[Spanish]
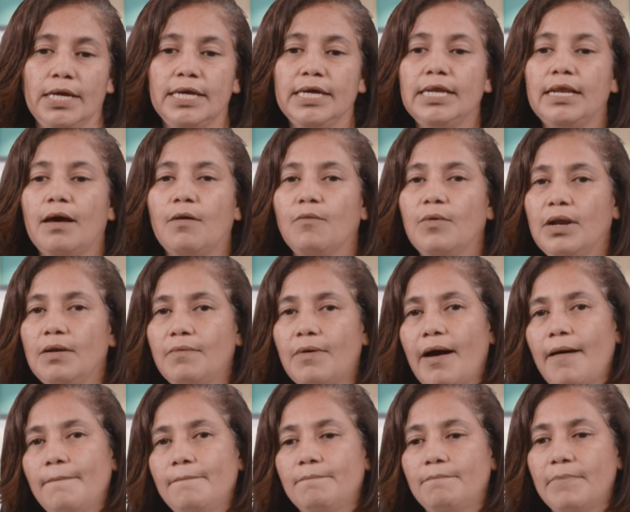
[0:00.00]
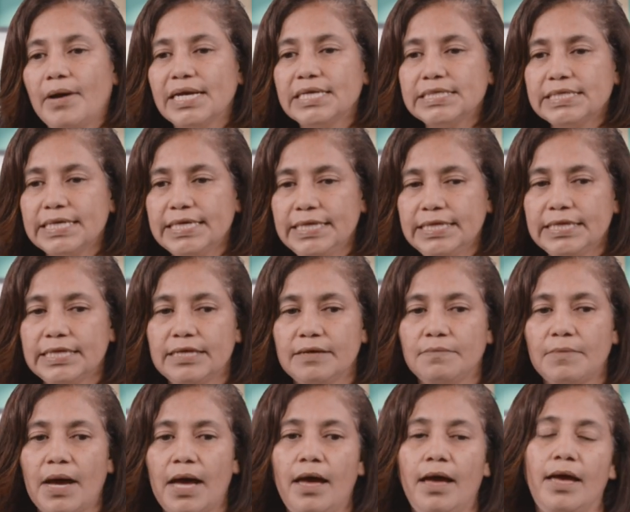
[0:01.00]
y la vuelva más
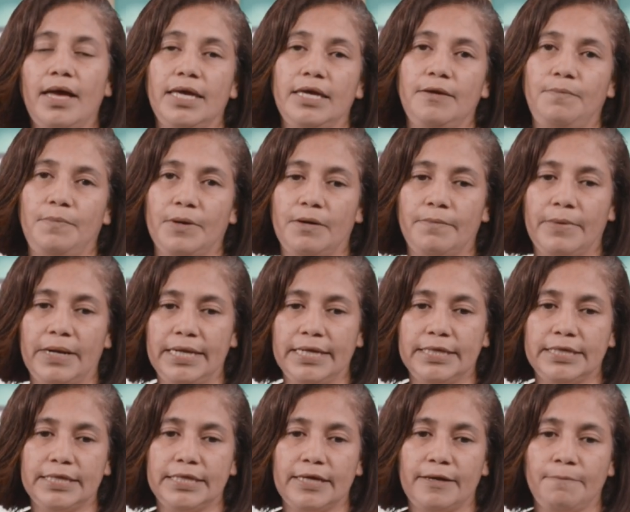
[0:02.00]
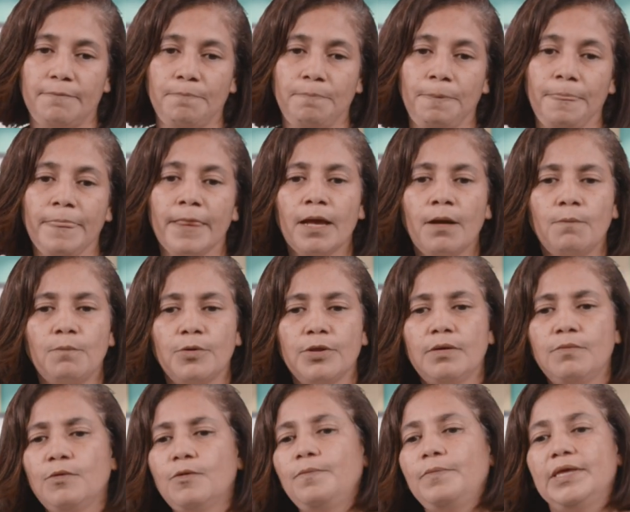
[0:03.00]
íntima y permanente.
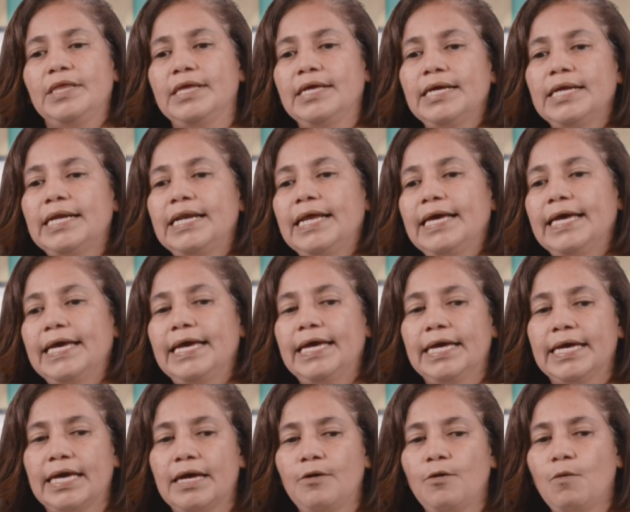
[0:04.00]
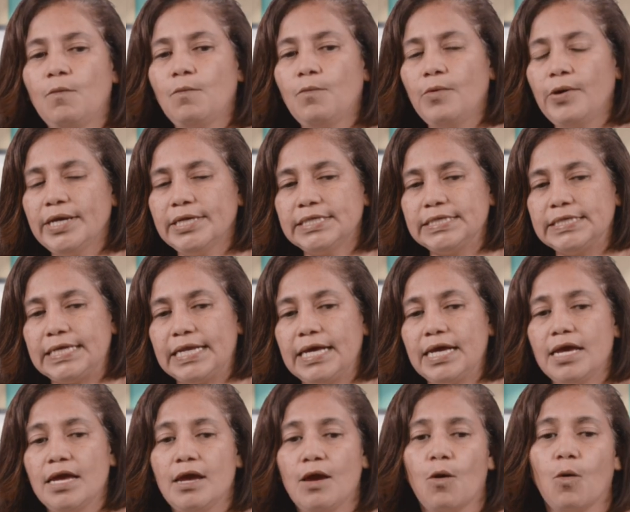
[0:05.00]
Podemos pedirle que nos muestre
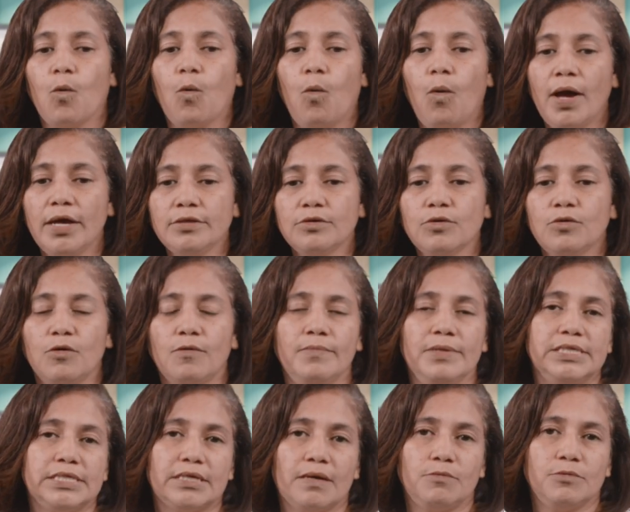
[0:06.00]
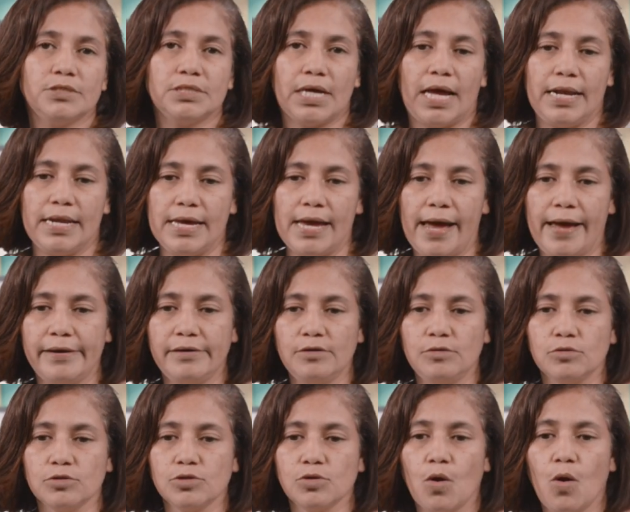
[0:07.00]
cuándo comenzamos a
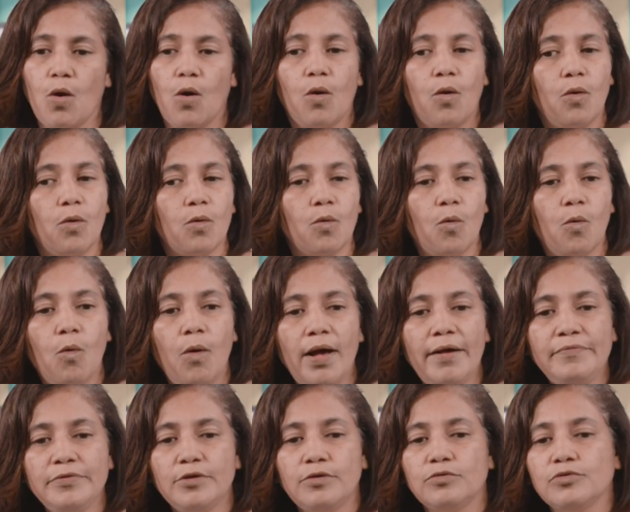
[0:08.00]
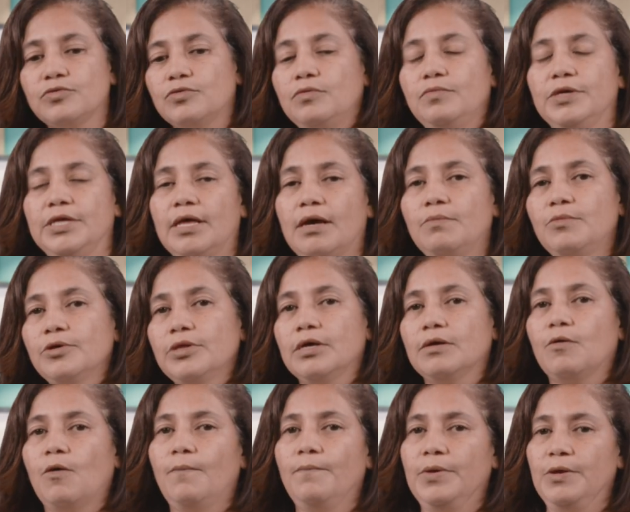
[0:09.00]
alejarnos o cuando nos olvidamos de
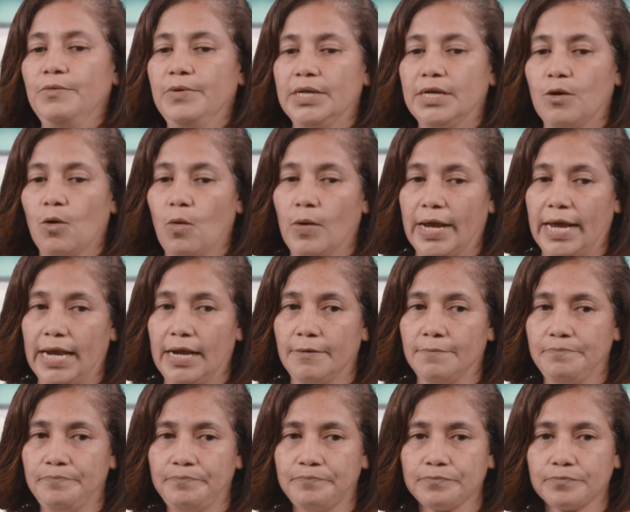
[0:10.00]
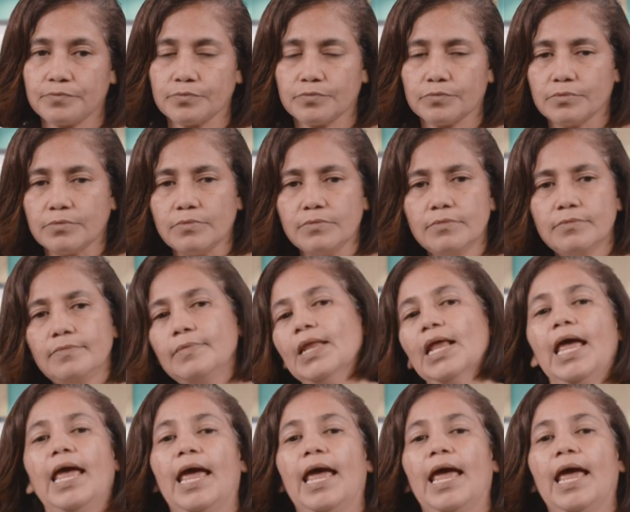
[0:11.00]
convivir con Él.